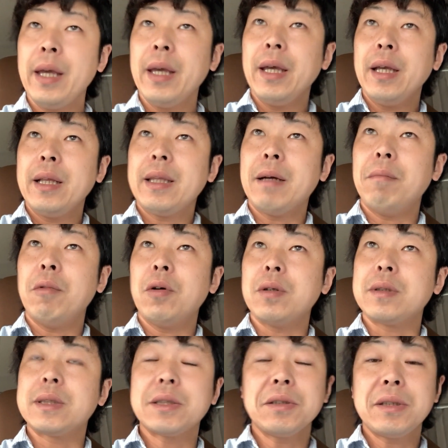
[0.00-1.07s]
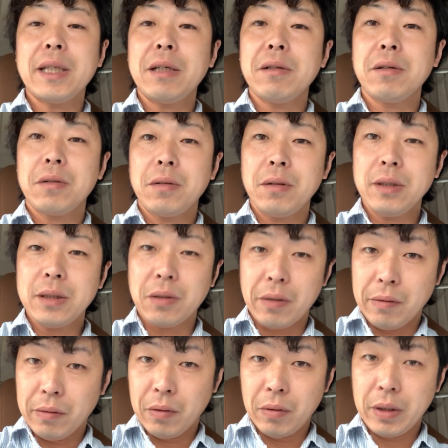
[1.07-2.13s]
段ボール作ってるところにそれを
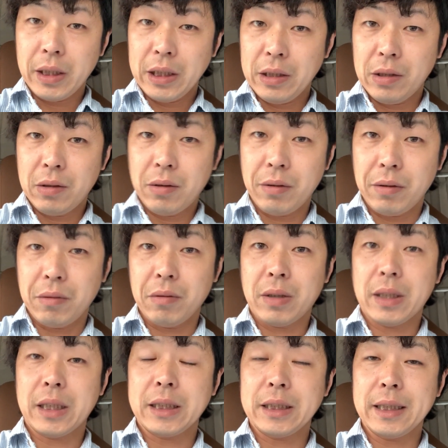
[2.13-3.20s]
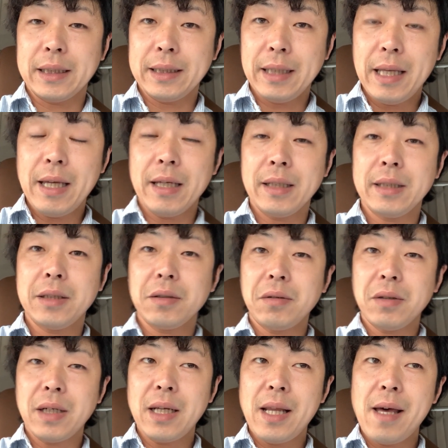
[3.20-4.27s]
納品という形ですね。そこ
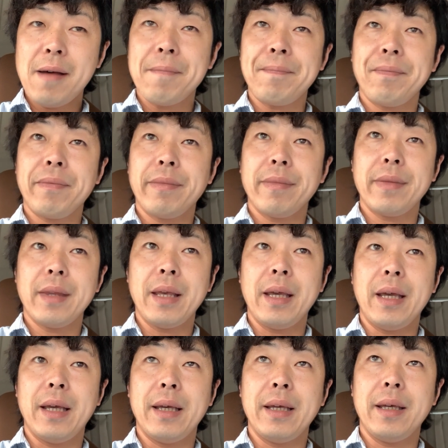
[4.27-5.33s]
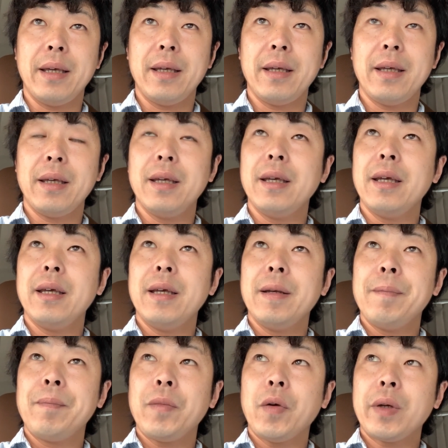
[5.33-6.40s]
から、
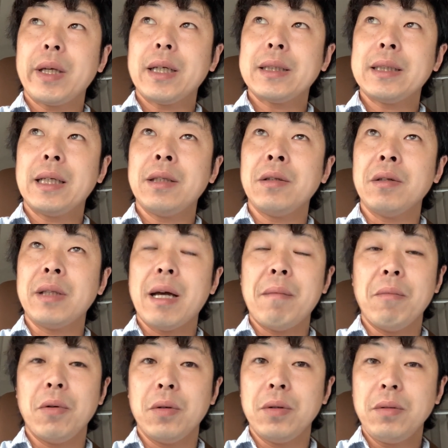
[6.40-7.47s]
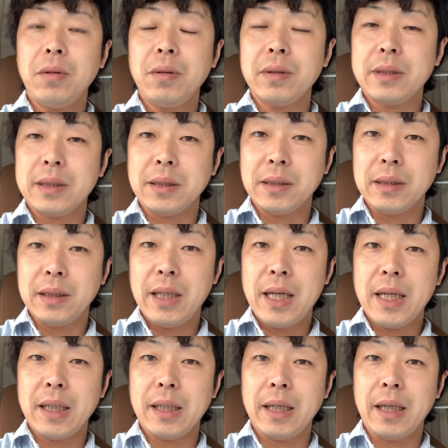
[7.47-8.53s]
えー、お客さんの段ボールを積んで、
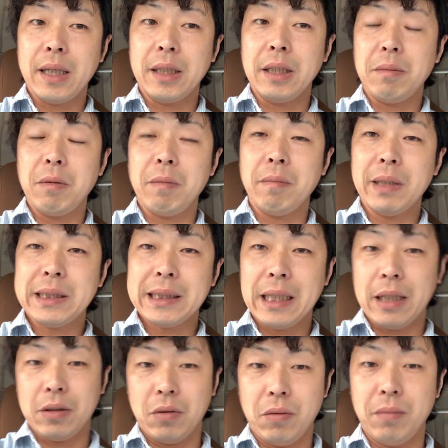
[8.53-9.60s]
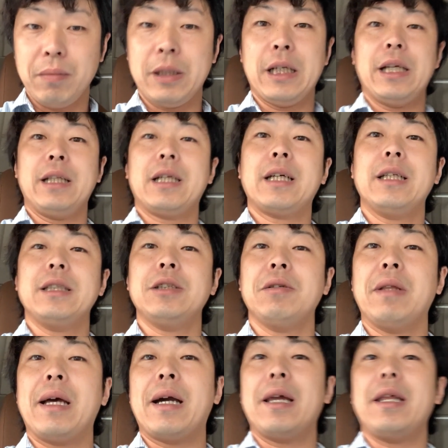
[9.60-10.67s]
えー、に便目スタートみたいな感じの流
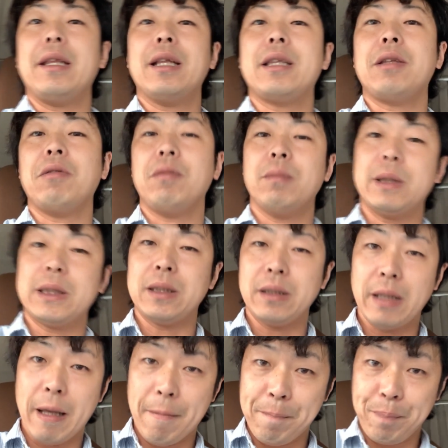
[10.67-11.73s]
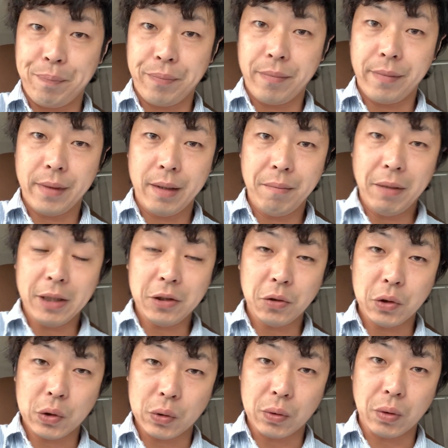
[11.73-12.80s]
れになっておりますんで、まあ、ちょこ
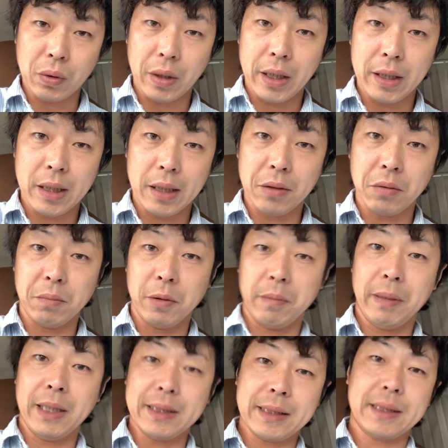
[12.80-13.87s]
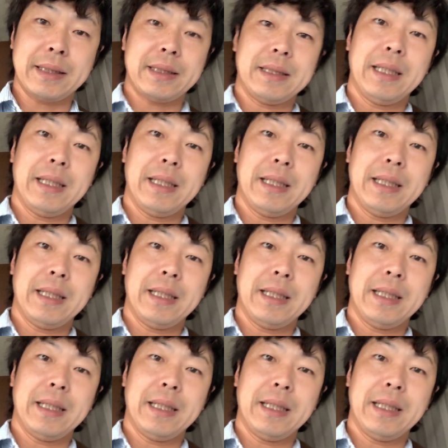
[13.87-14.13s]
ちょこ取っていきたいと思います。